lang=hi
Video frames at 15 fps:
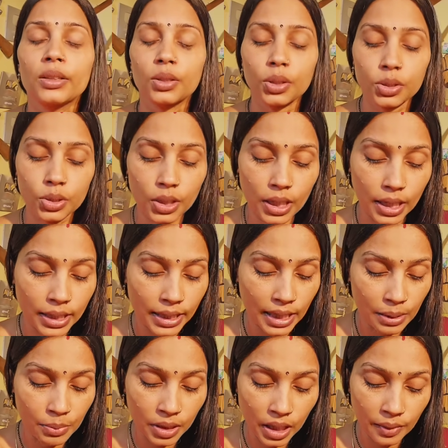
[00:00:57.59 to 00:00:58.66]
दोस्तों कहने
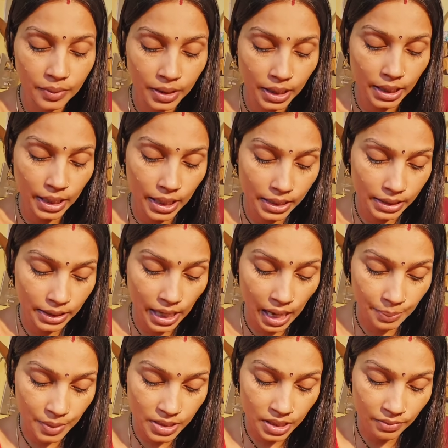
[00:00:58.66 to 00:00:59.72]
का मतलब ये है कि
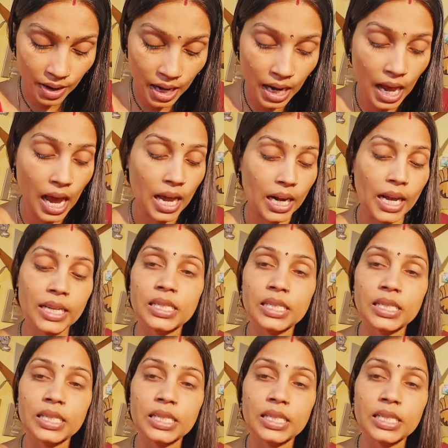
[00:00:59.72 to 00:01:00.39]
यहाँ पे सवाल आ रहा है